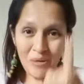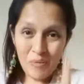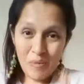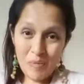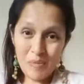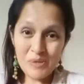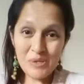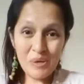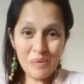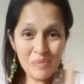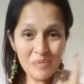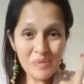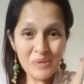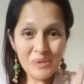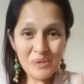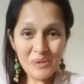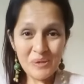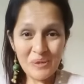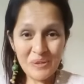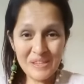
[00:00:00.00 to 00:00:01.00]
como muchos,
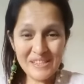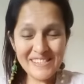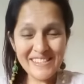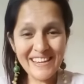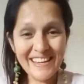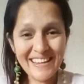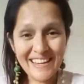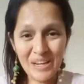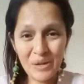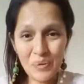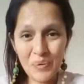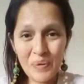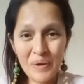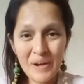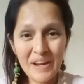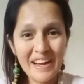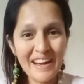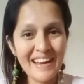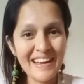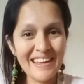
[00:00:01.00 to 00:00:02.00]
muchos lo dicen, el
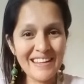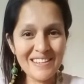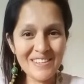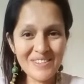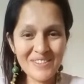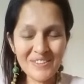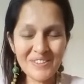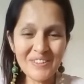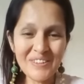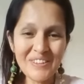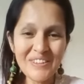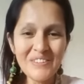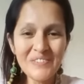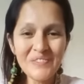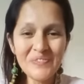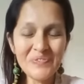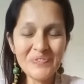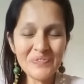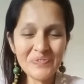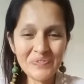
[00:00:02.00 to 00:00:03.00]
Luca, el Sol,